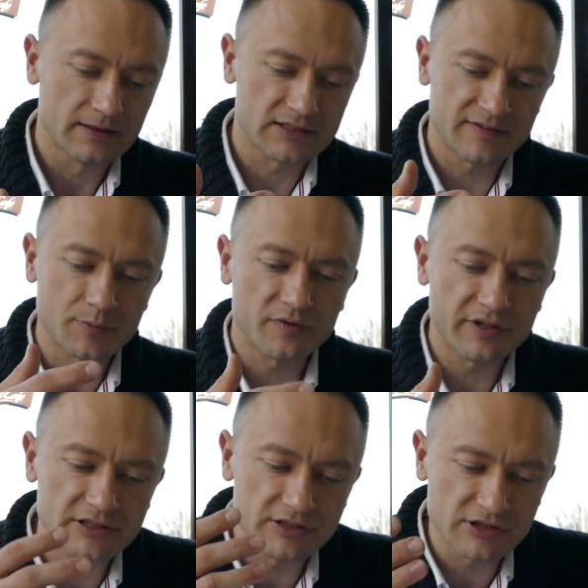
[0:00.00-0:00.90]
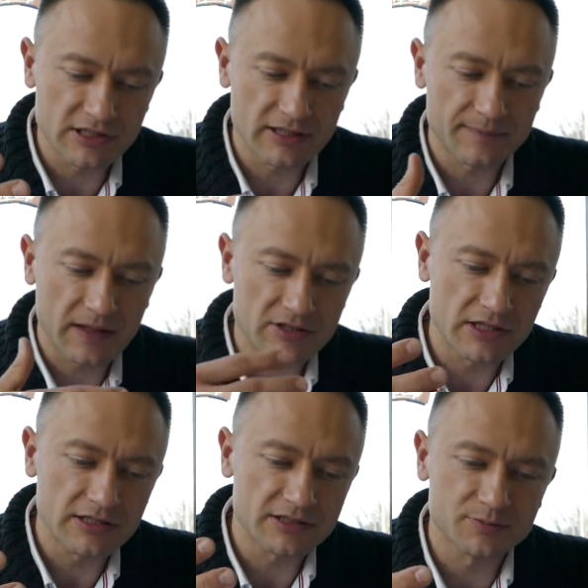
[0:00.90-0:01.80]
Chcę Wam powiedzieć, że
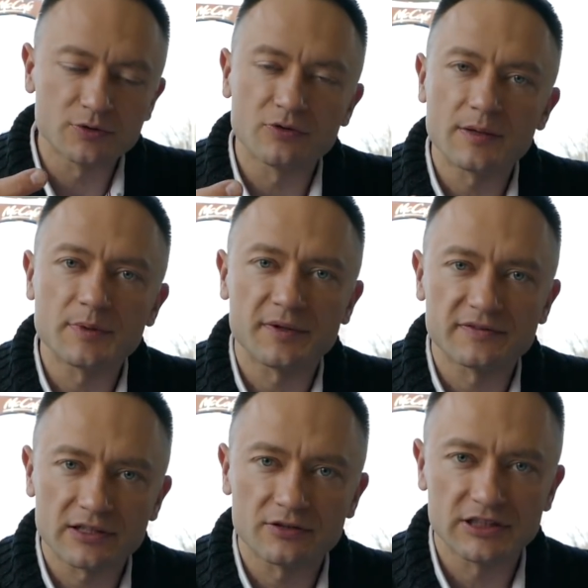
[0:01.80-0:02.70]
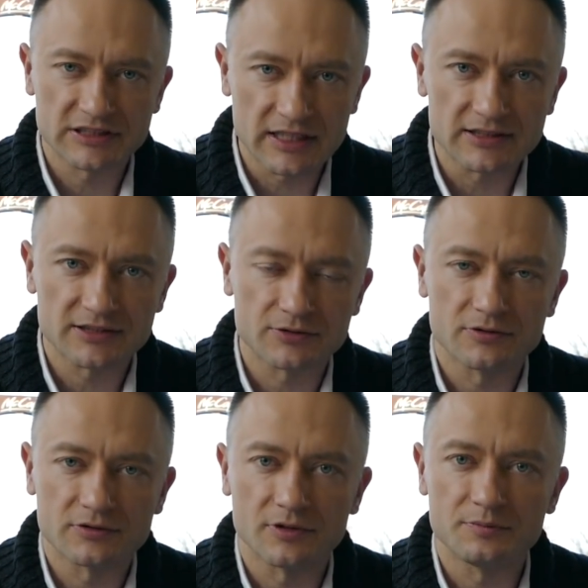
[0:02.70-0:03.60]
jeżeli nie zbudujemy pewnego
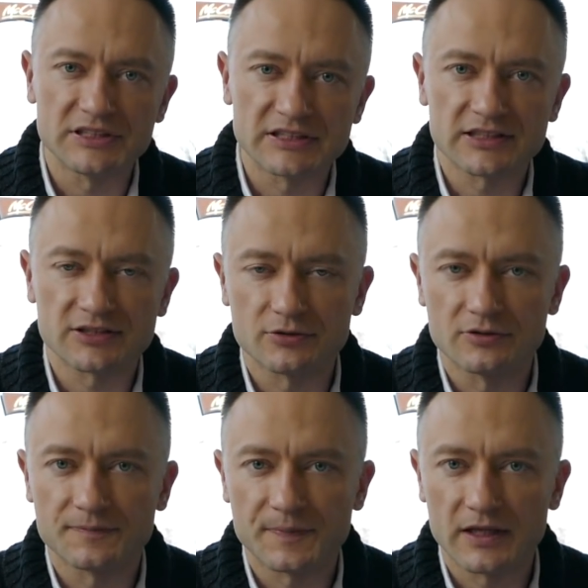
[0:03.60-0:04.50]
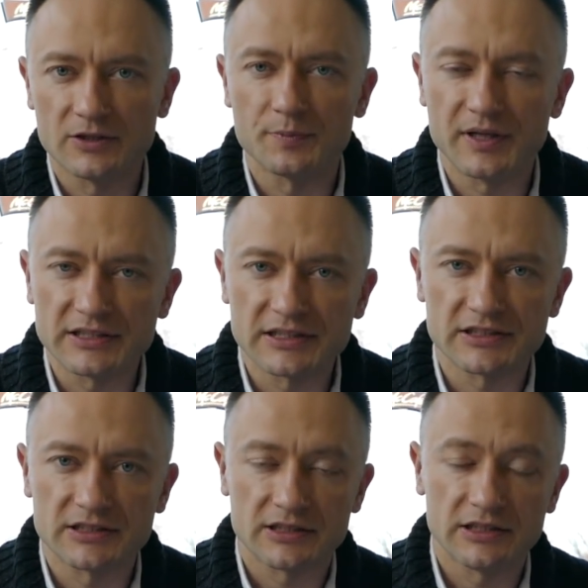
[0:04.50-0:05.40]
dystansu do biznesu i do
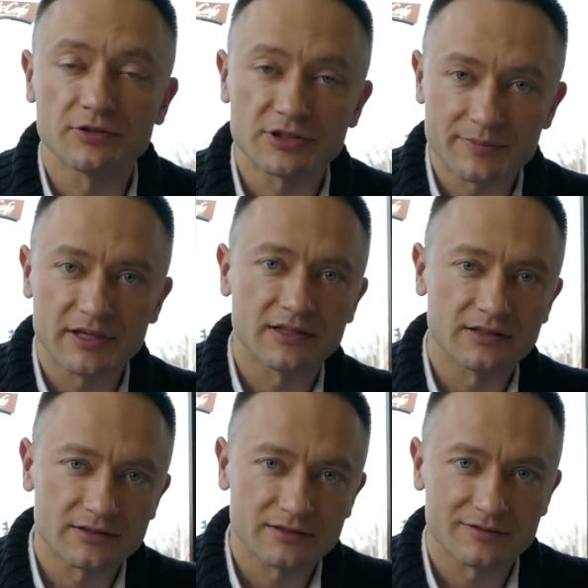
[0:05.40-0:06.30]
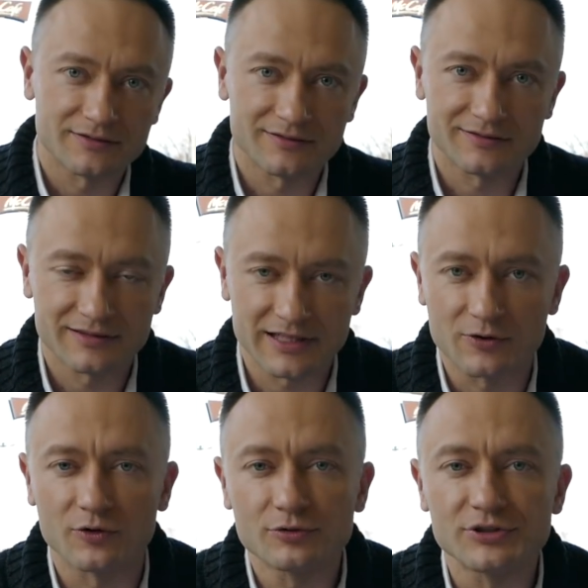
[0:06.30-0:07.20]
pieniędzy i do siebie
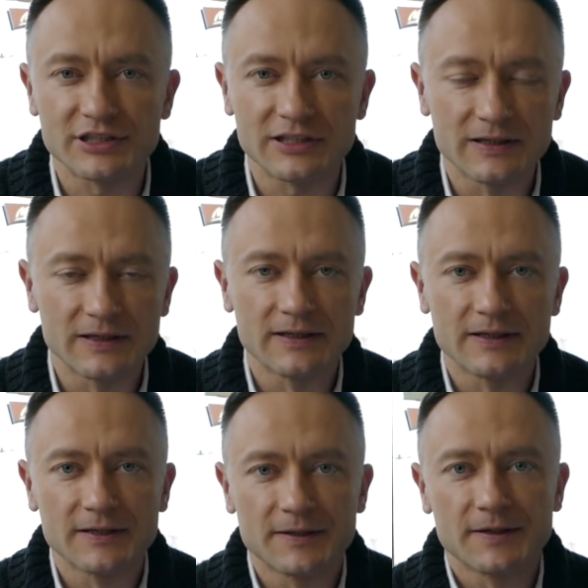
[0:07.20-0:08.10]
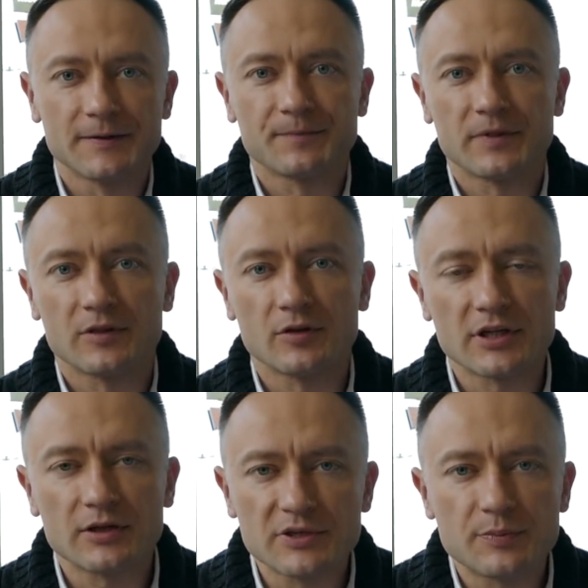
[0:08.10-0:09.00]
jako ludzi, no
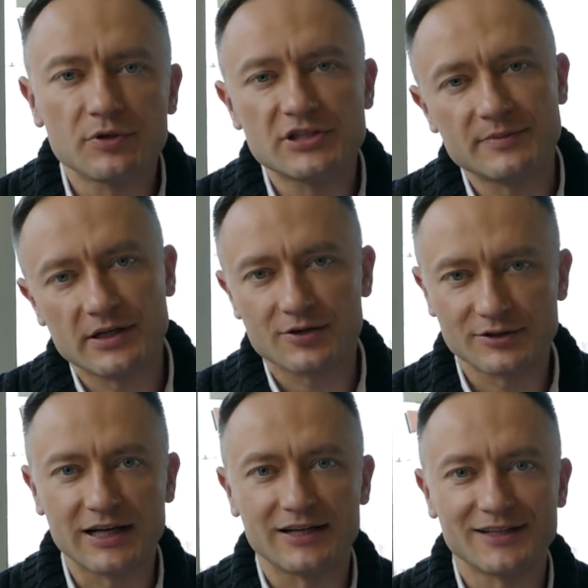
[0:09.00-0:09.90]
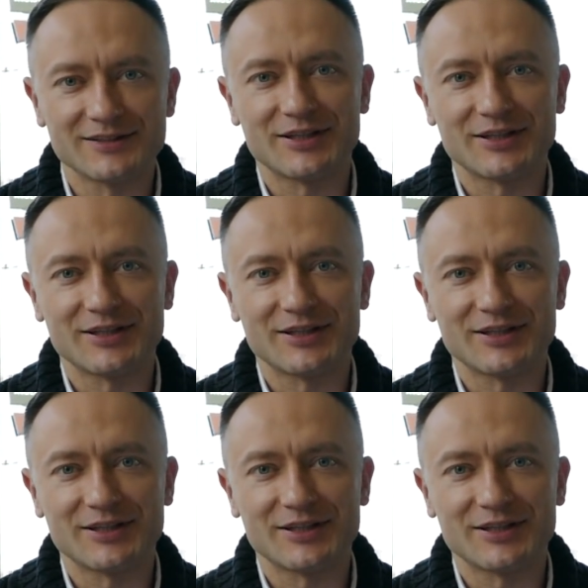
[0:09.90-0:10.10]
nie, nie pójdziemy krok dalej.